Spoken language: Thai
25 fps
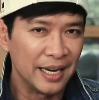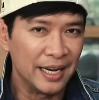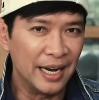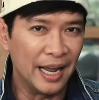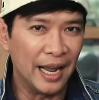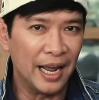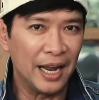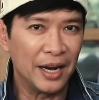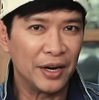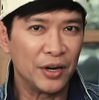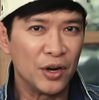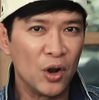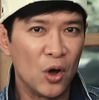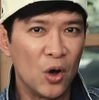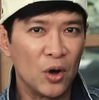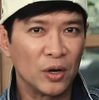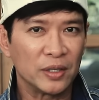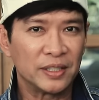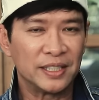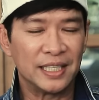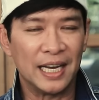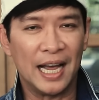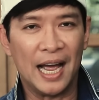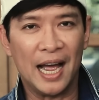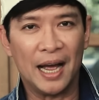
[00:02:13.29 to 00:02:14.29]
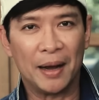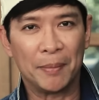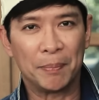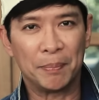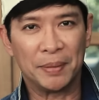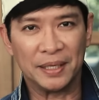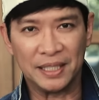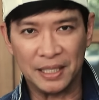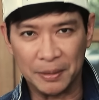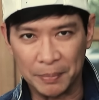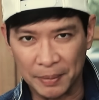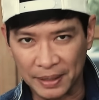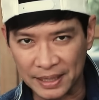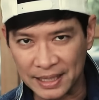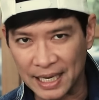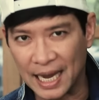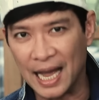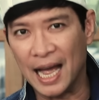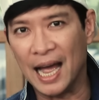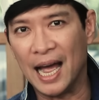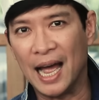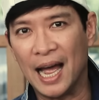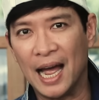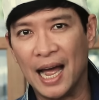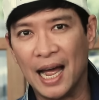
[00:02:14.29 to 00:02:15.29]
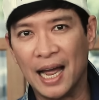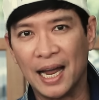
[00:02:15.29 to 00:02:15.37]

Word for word: นะฮะนอกจากปฏิปทา